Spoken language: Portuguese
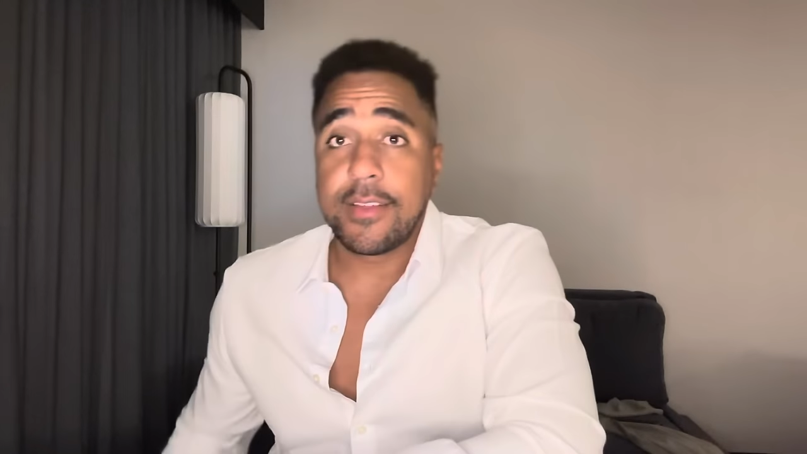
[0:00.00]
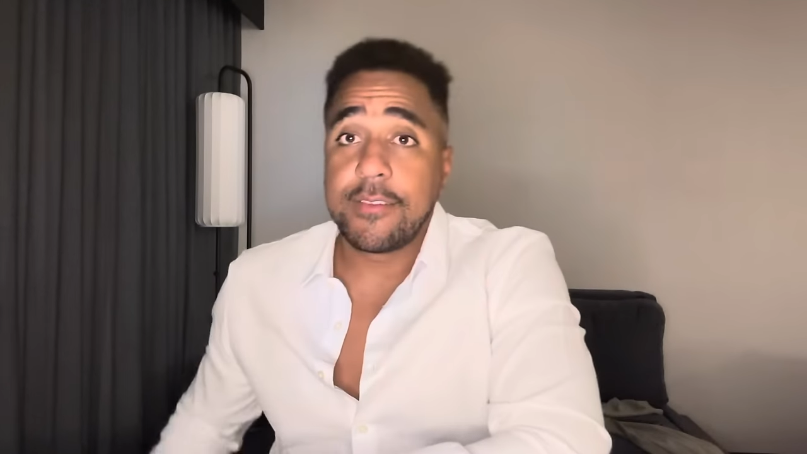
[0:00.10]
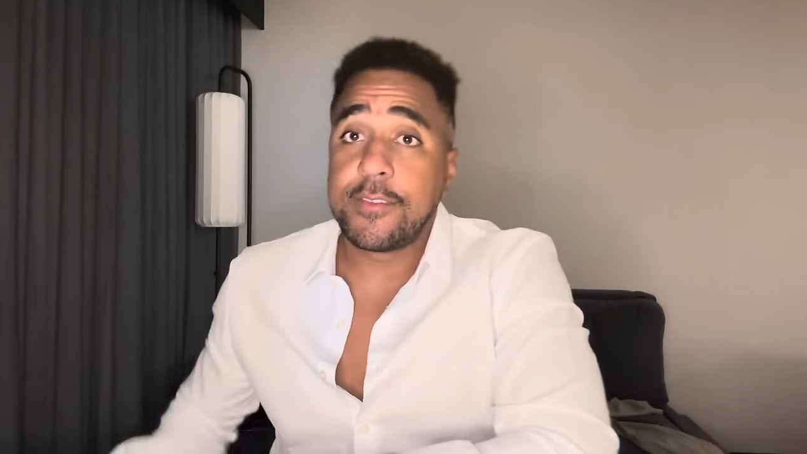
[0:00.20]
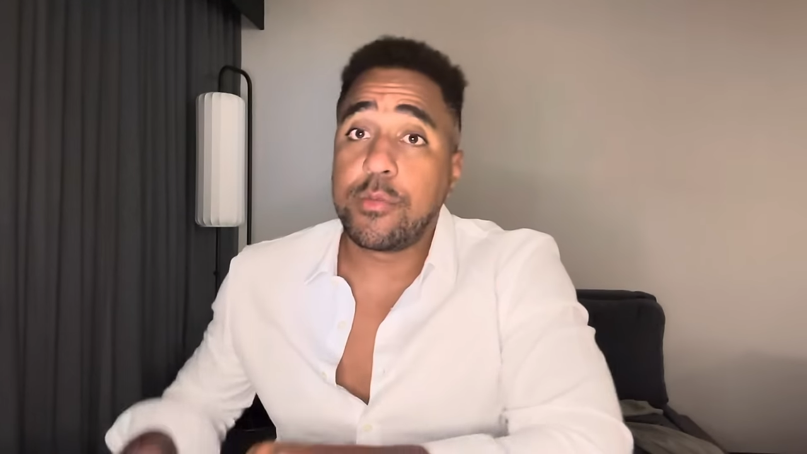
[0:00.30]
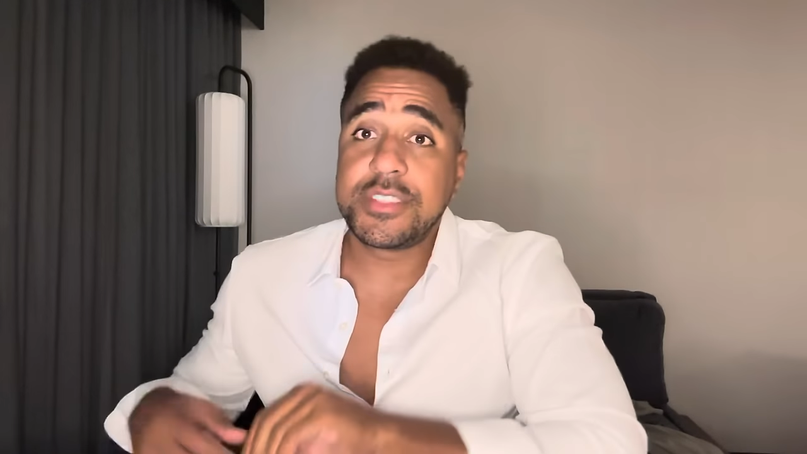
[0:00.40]

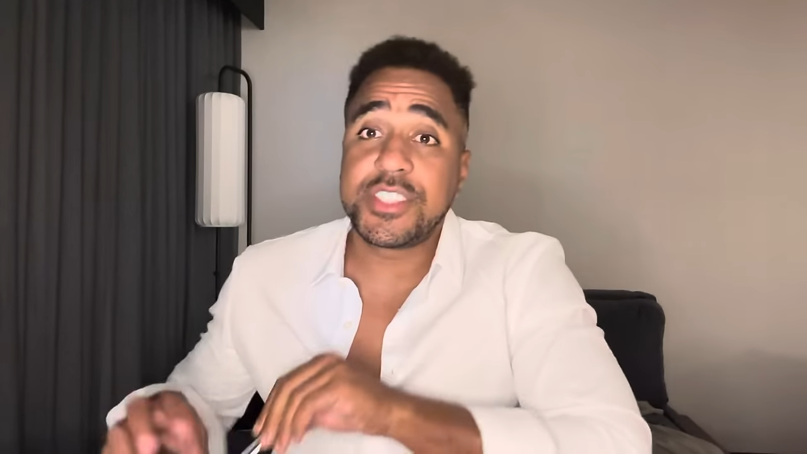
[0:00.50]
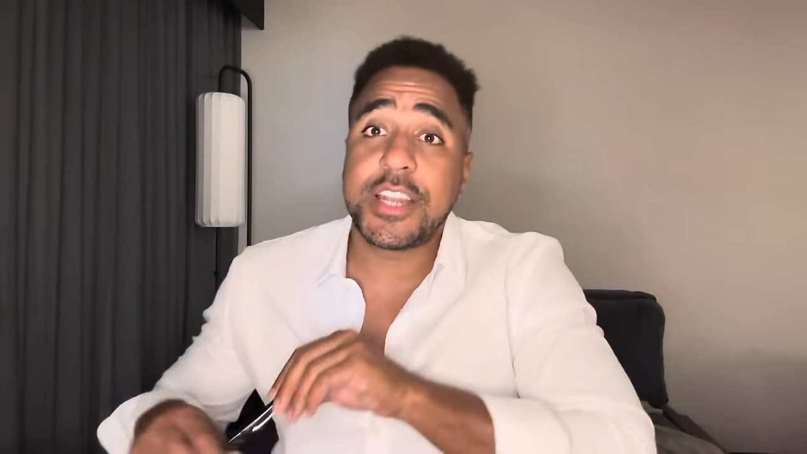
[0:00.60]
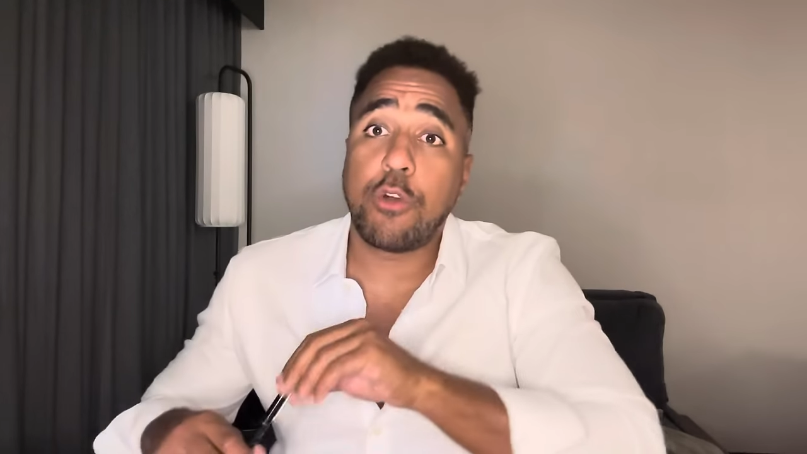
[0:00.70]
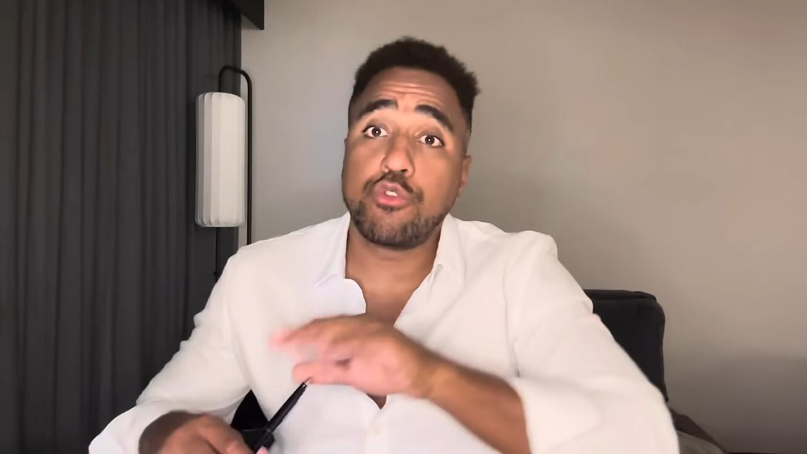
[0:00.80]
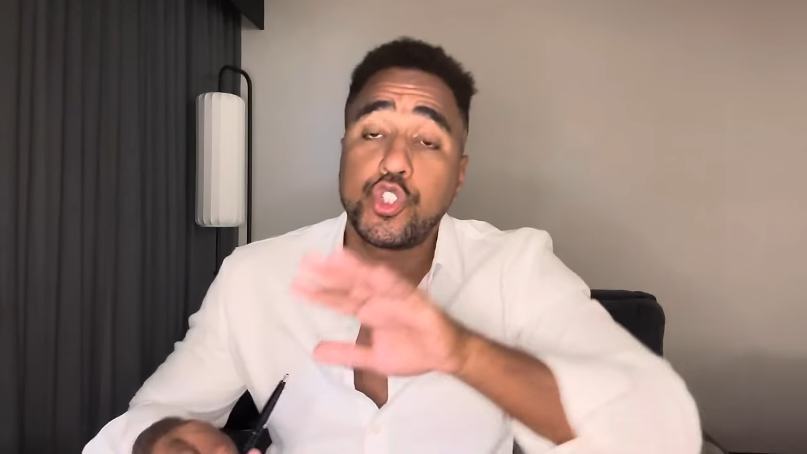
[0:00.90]
Vamos
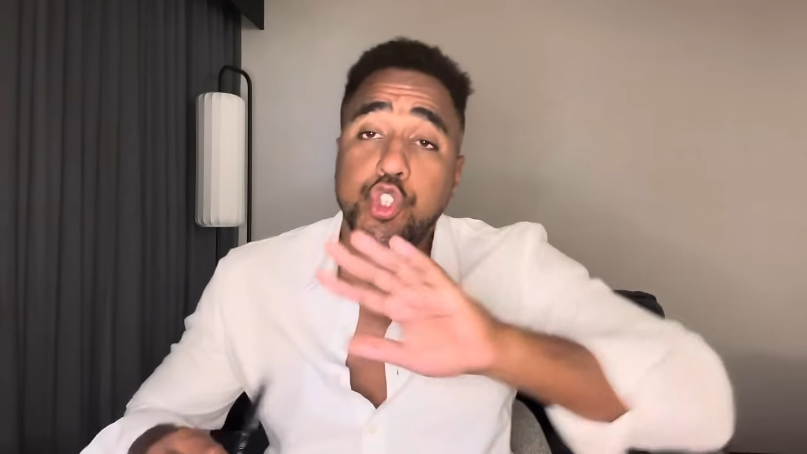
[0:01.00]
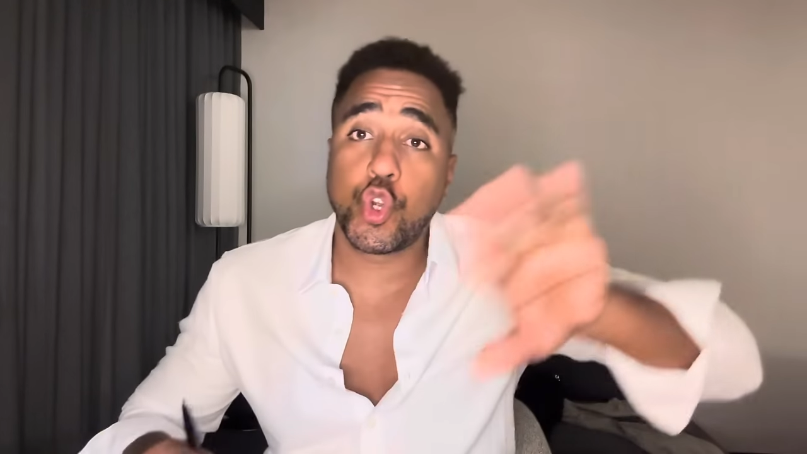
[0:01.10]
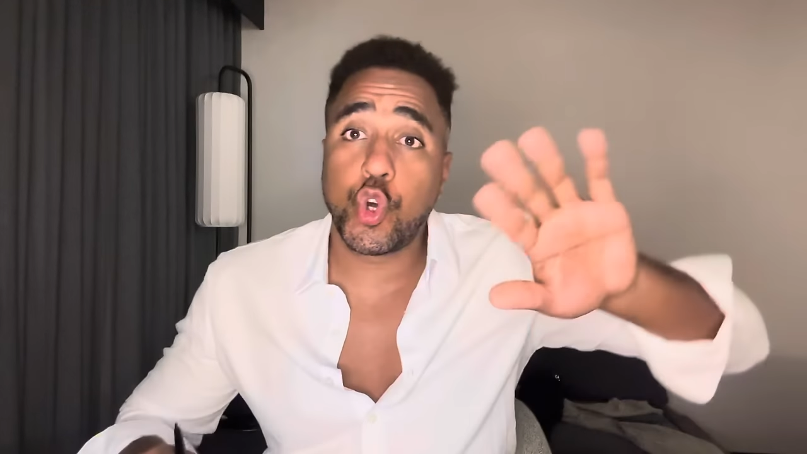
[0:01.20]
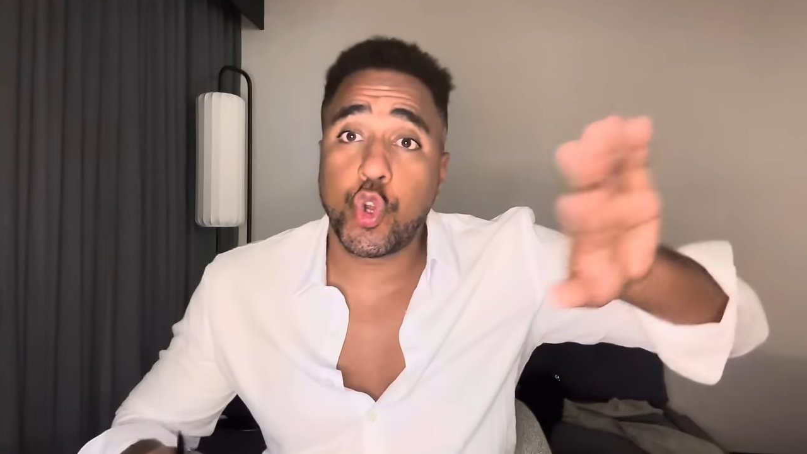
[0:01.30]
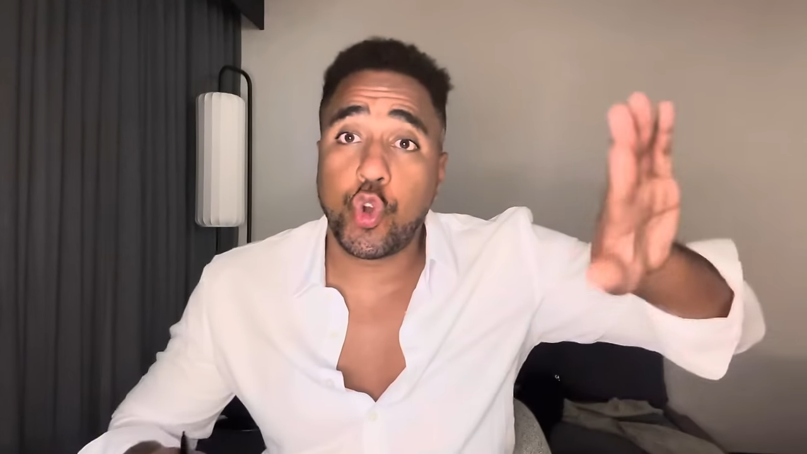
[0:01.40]
tirar o
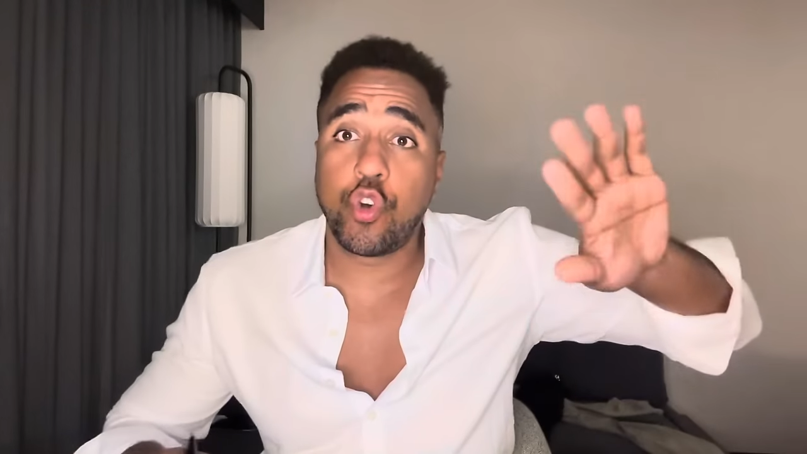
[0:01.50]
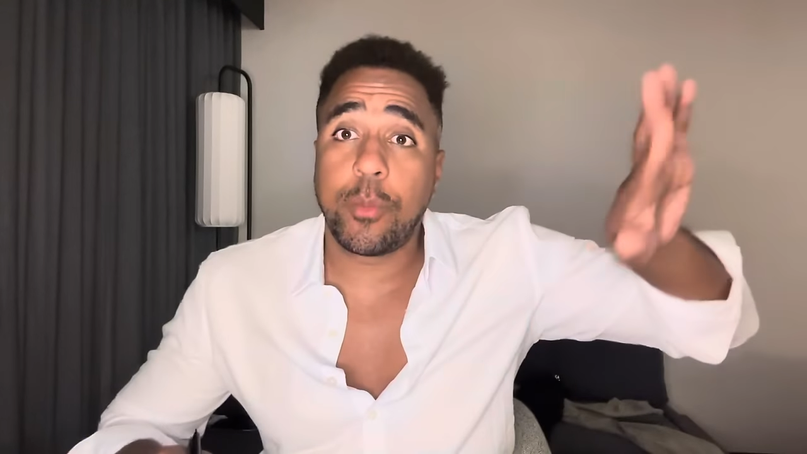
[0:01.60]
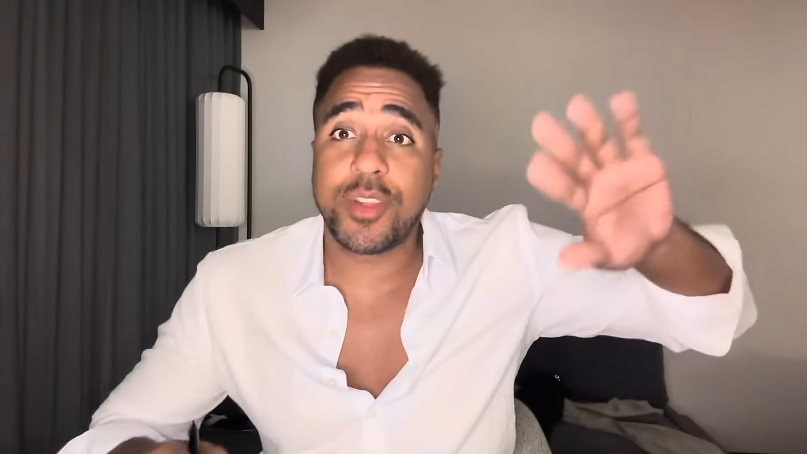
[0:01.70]
chororô